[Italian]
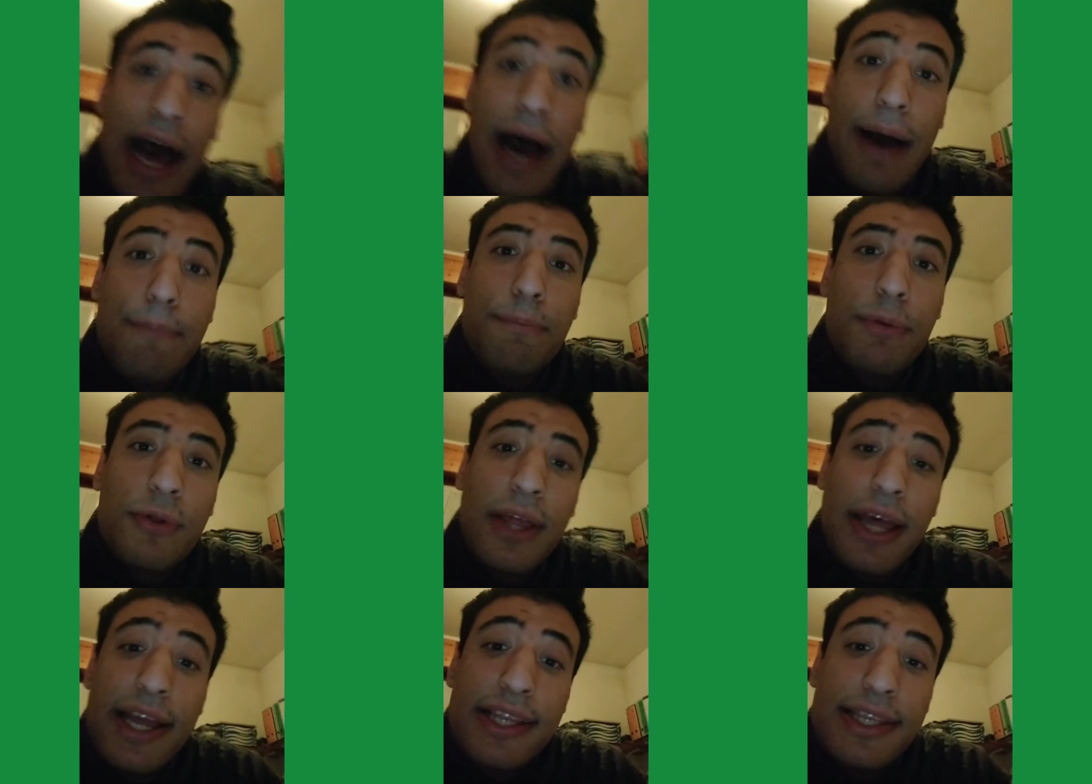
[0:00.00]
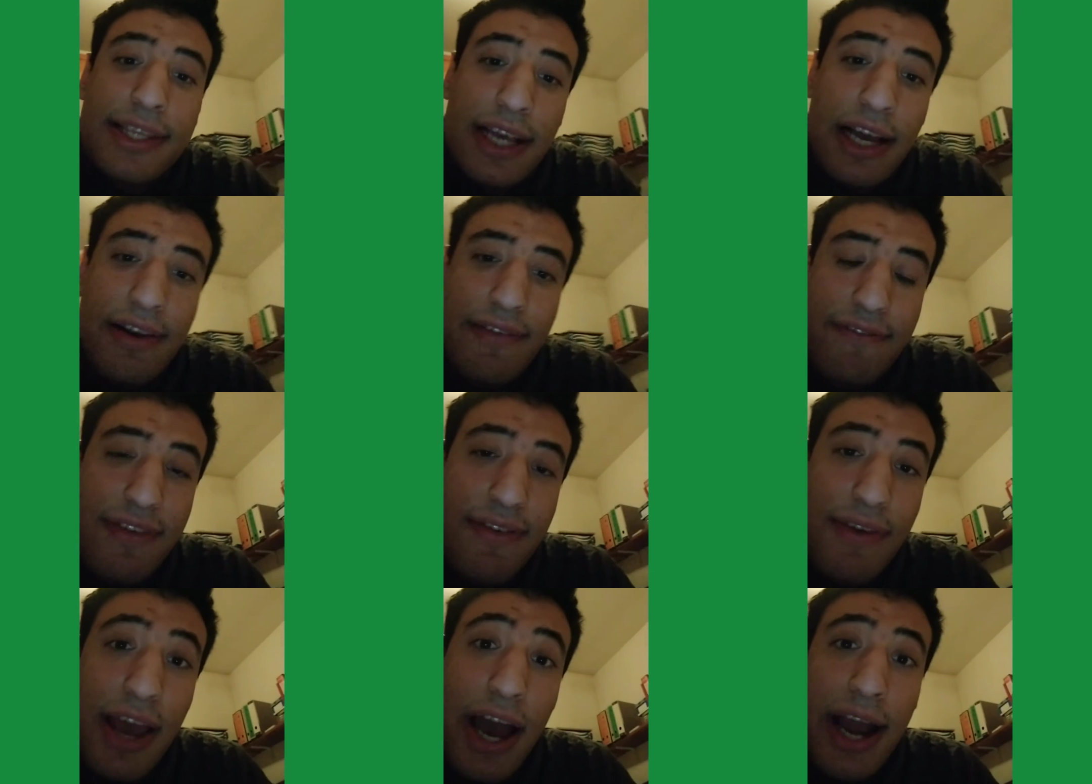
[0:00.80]
a Potenza al
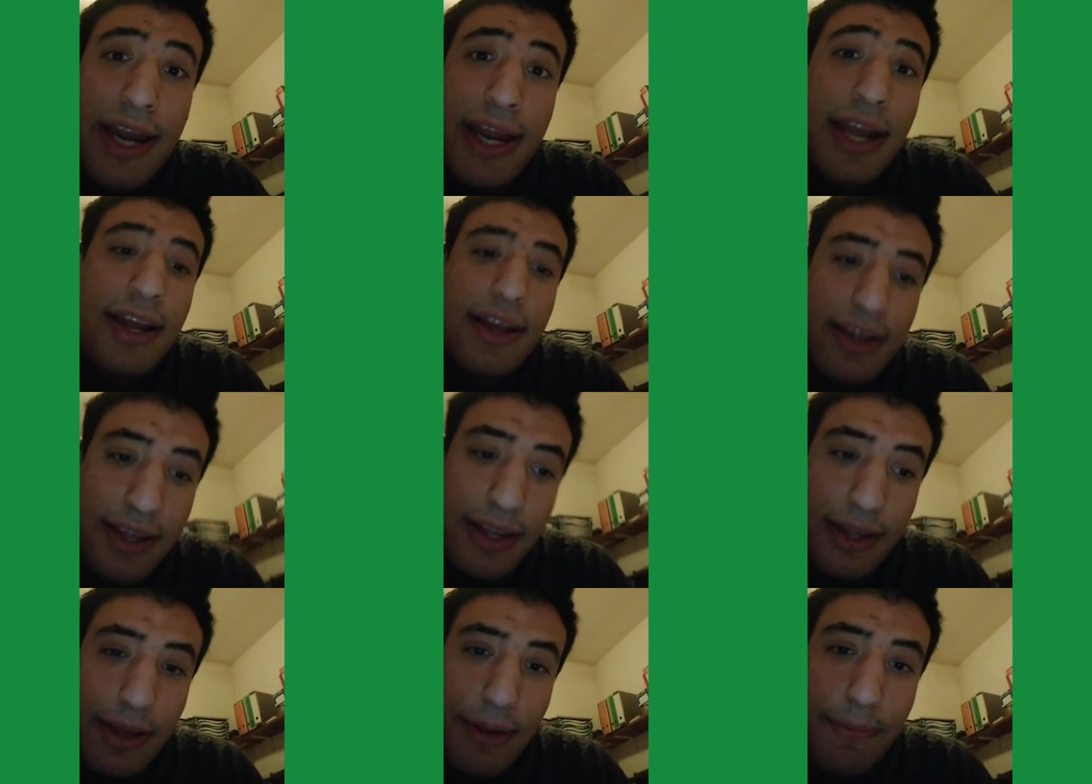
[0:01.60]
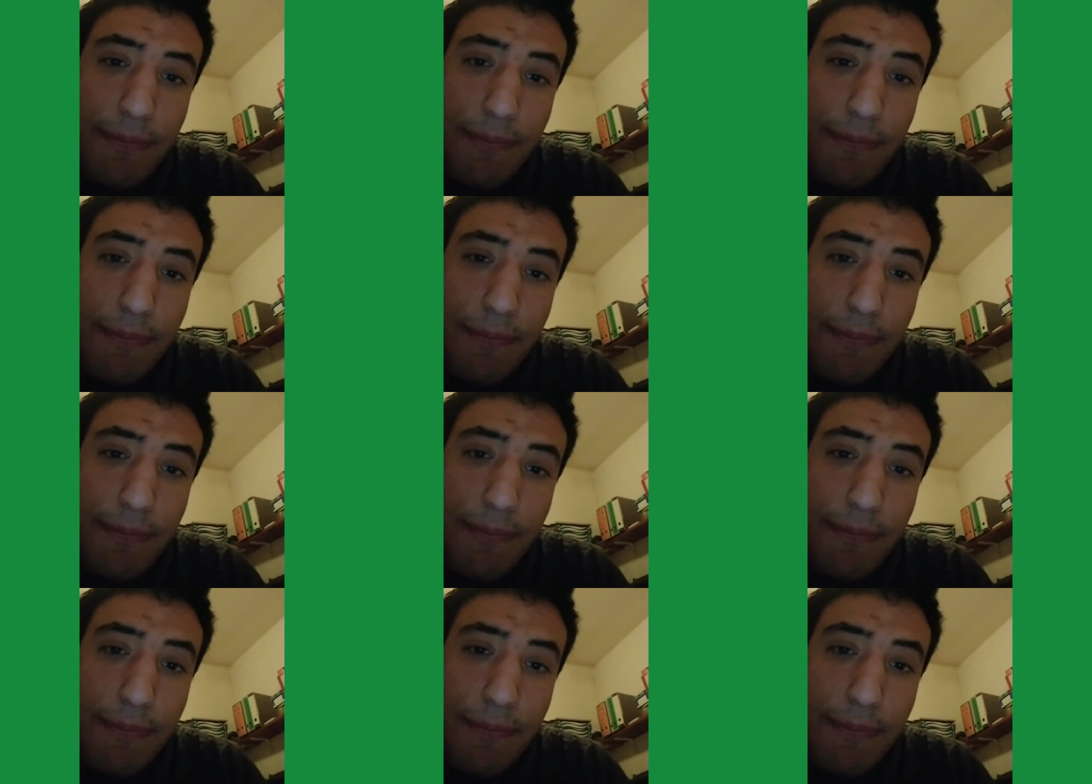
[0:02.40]
Viviani, eh,